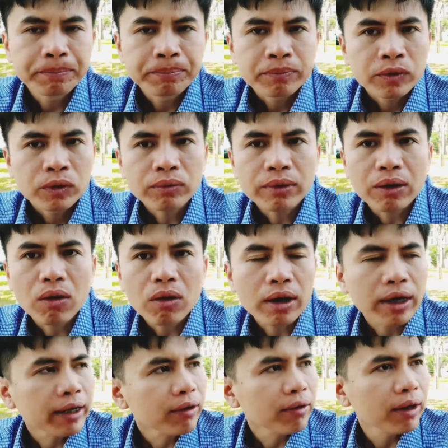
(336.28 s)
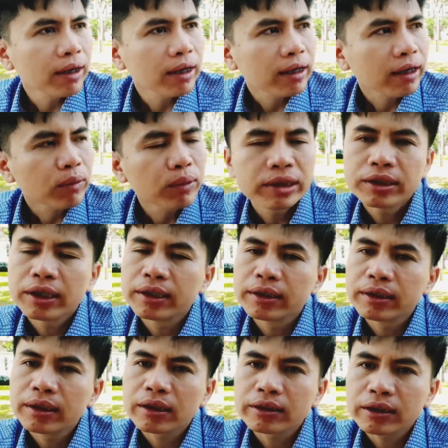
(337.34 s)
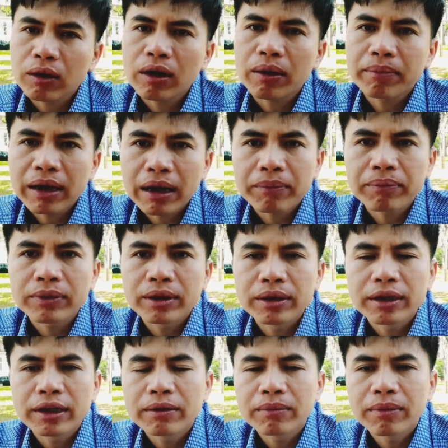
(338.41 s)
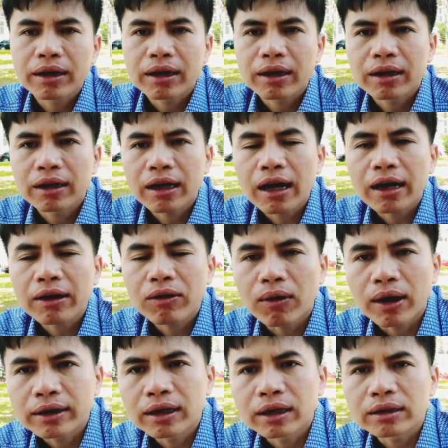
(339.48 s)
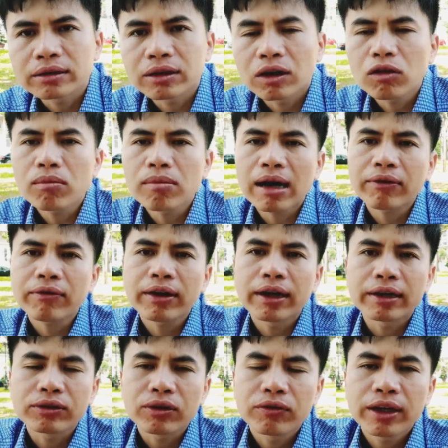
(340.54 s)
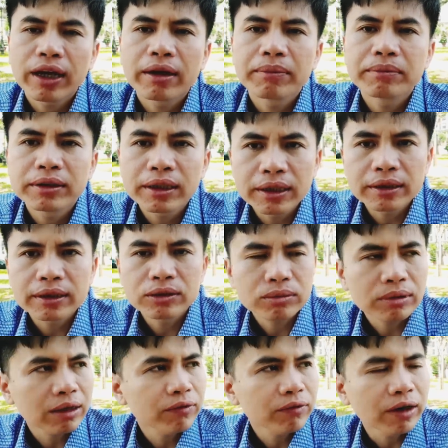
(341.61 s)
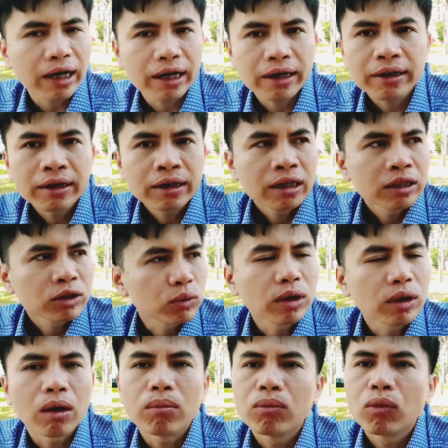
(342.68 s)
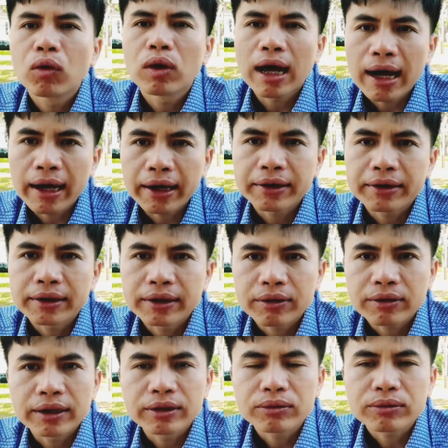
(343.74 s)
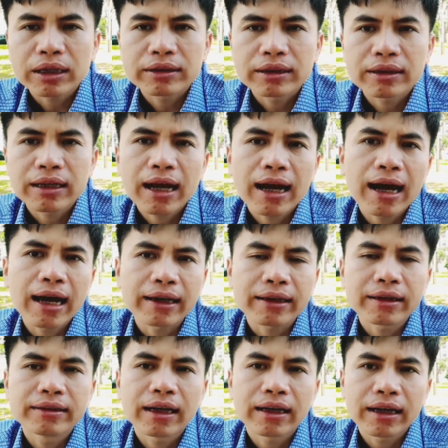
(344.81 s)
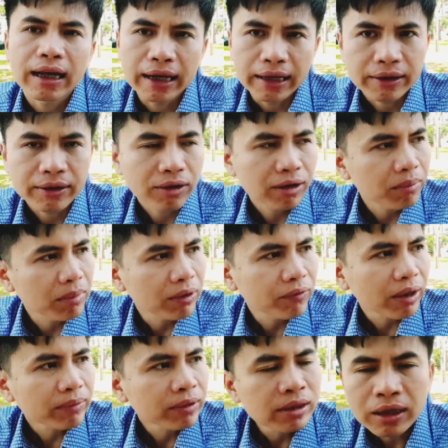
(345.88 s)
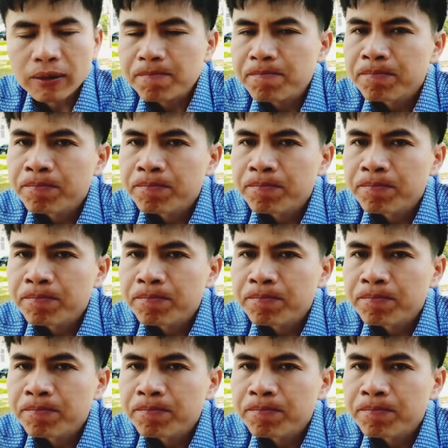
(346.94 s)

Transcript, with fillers: Chúng ta có cái gọi là cái quy trình tức là sau 5 năm từ khi mà các cái khoản nợ xấu bán về cho VAMC thì chúng ta phải chủ động mua lại thì có thể chúng ta sẽ gia hạn cái thời gian này, đó là biện pháp thứ nhất.